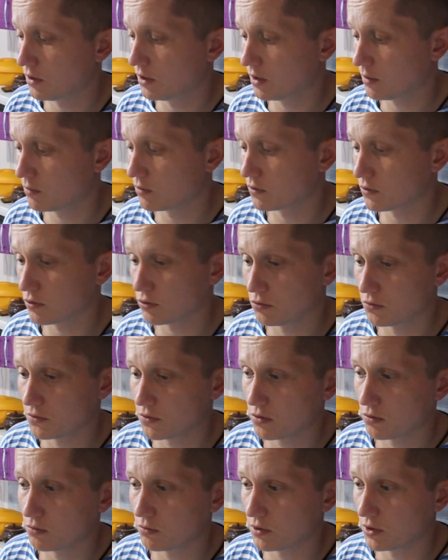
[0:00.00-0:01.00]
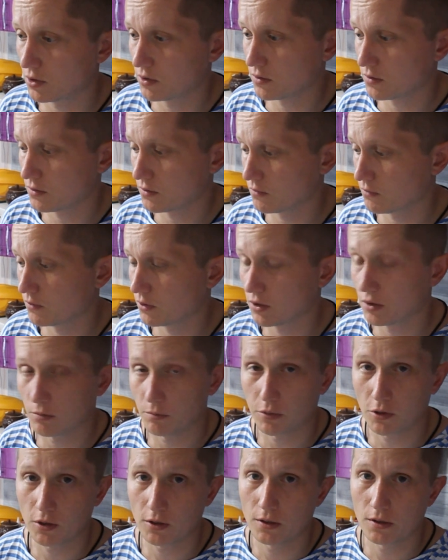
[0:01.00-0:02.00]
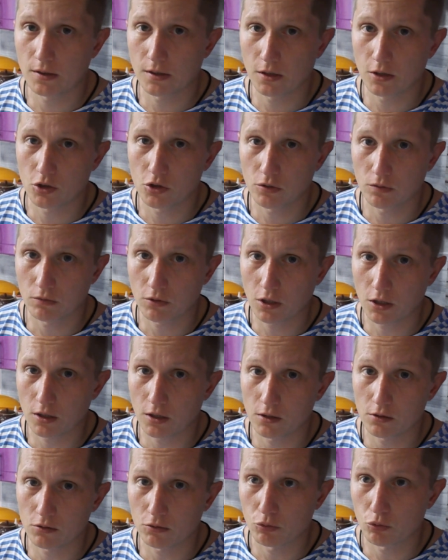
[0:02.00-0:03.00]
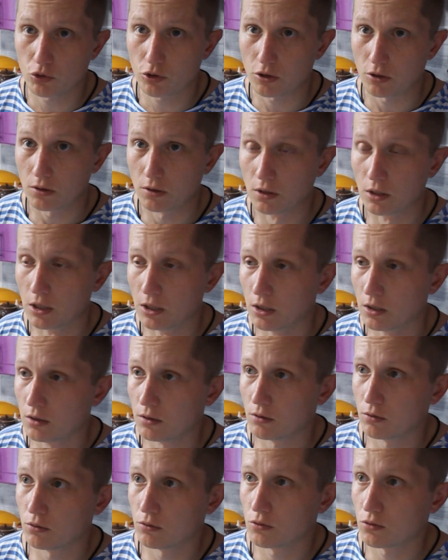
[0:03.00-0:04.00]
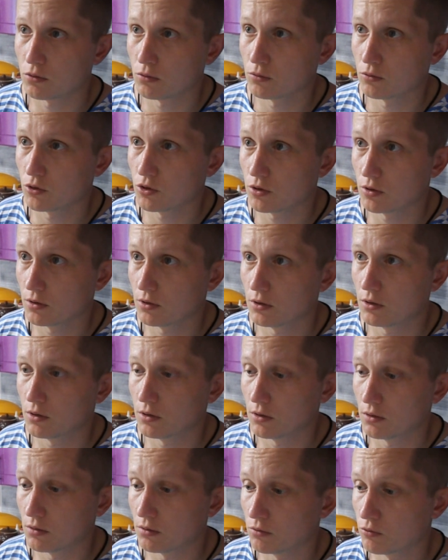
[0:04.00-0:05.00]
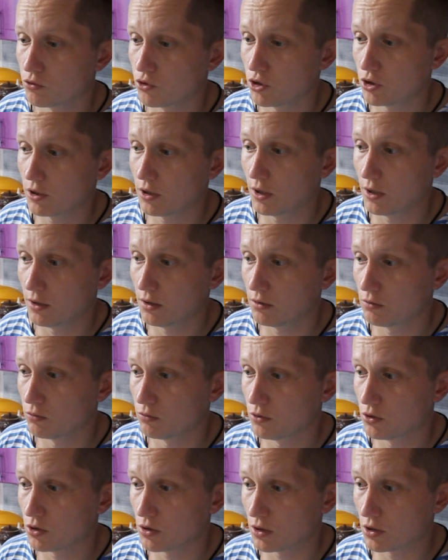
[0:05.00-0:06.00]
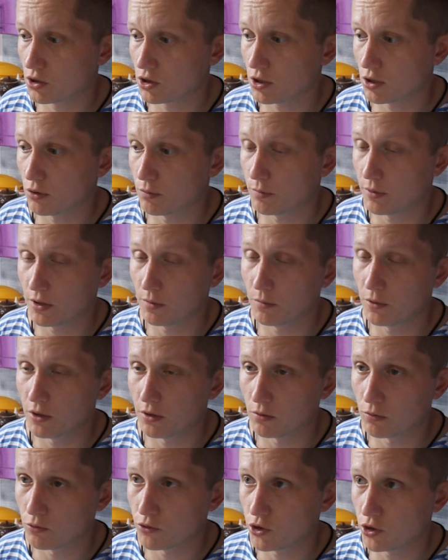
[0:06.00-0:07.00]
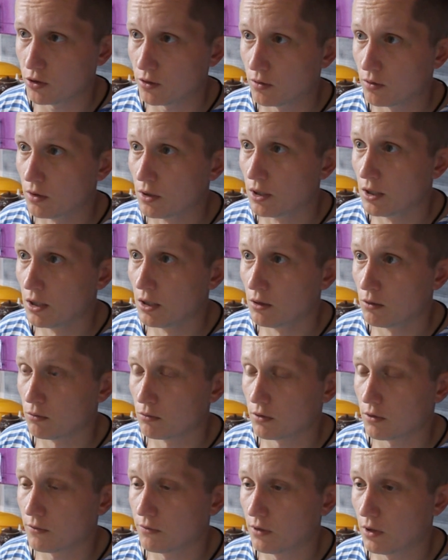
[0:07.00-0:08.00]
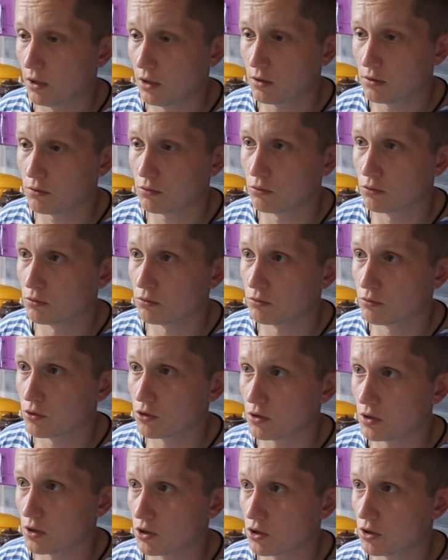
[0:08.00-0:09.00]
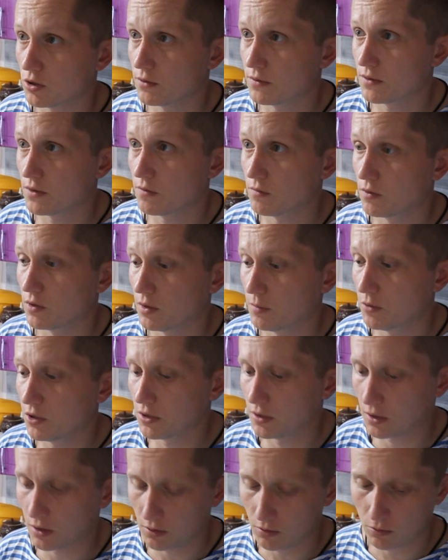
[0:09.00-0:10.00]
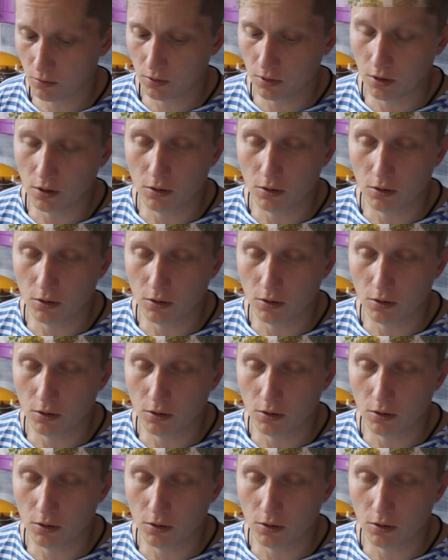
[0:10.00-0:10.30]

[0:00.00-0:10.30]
дабы солнце у нас в этом плане злейший враг для сушки. Солнечные лучи, они уничтожают прямые лучи. Ультрафиолет, он уничтожает все витамины, которые